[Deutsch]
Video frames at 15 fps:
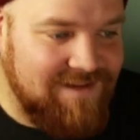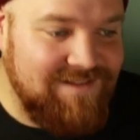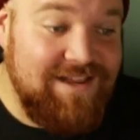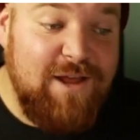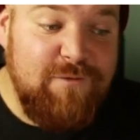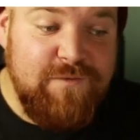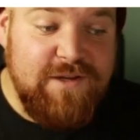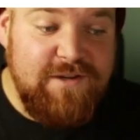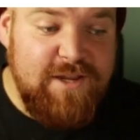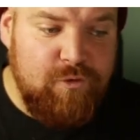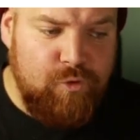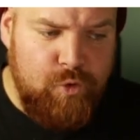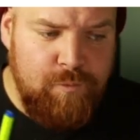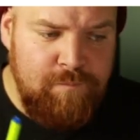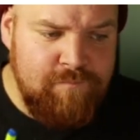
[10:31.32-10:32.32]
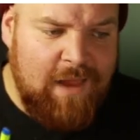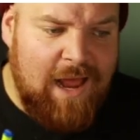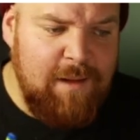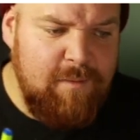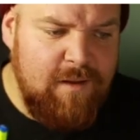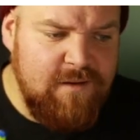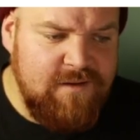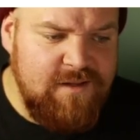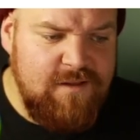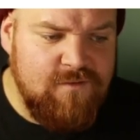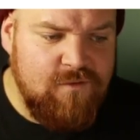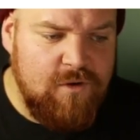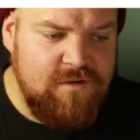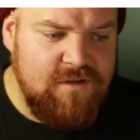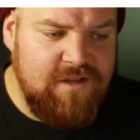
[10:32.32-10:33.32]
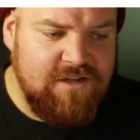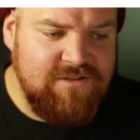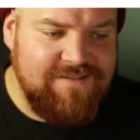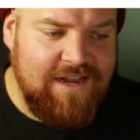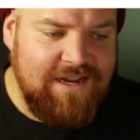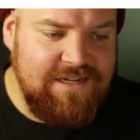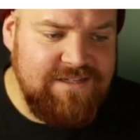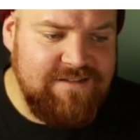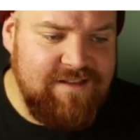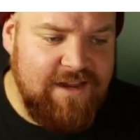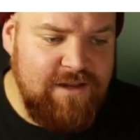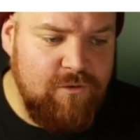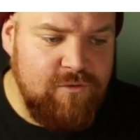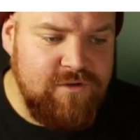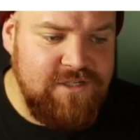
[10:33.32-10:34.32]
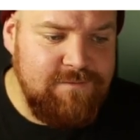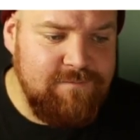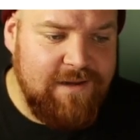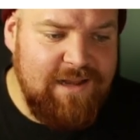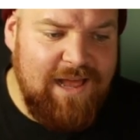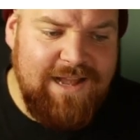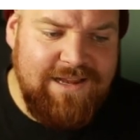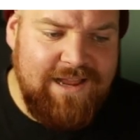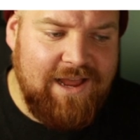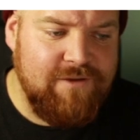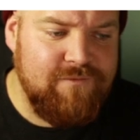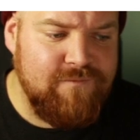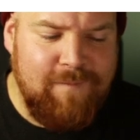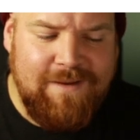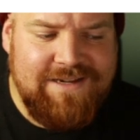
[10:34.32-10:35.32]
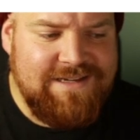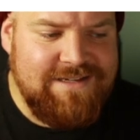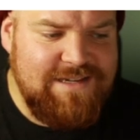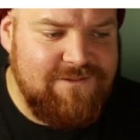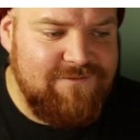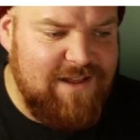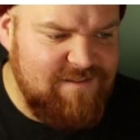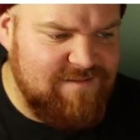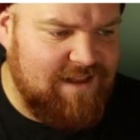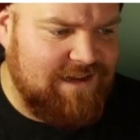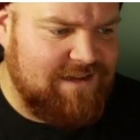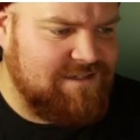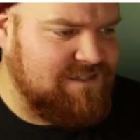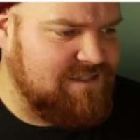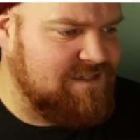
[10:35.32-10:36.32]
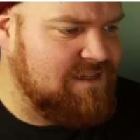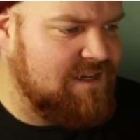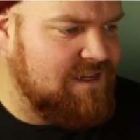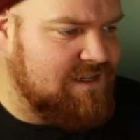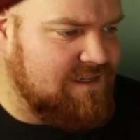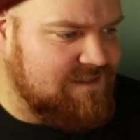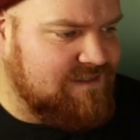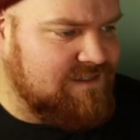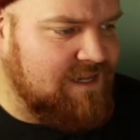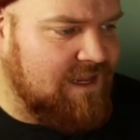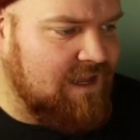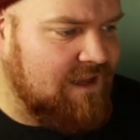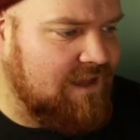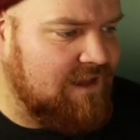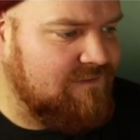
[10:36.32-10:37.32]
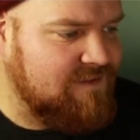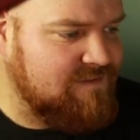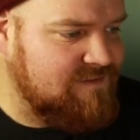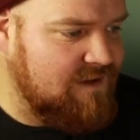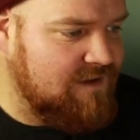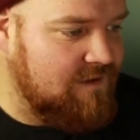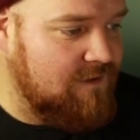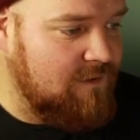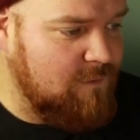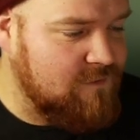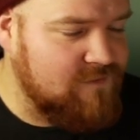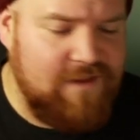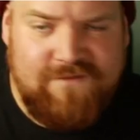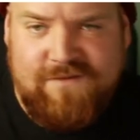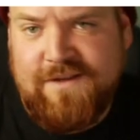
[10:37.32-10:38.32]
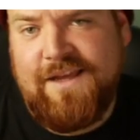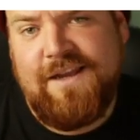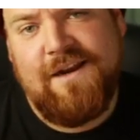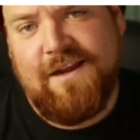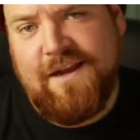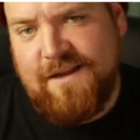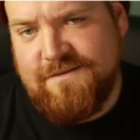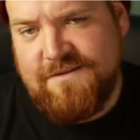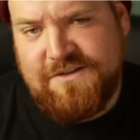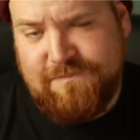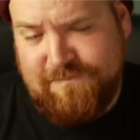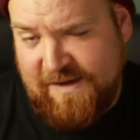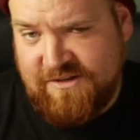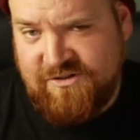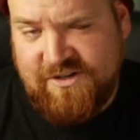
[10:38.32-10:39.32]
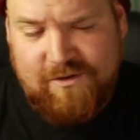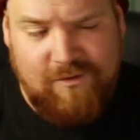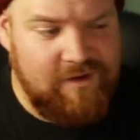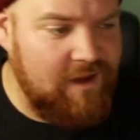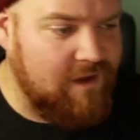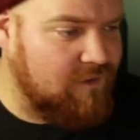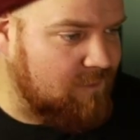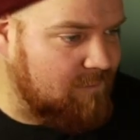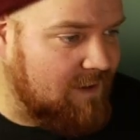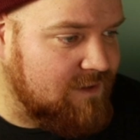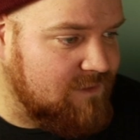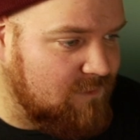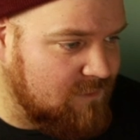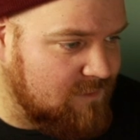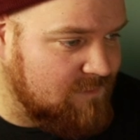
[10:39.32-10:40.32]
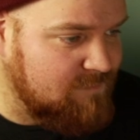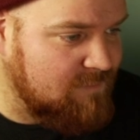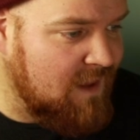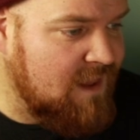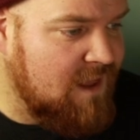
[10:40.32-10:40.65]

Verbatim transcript: Man darf Kritik üben, aber die sollte dann sachlich sein und niemanden angreifen. Meine Kritik war sachlich. Digga, ey, was ist denn los? Also jeder kann sich den Parkcheck auch gerne nochmal angucken.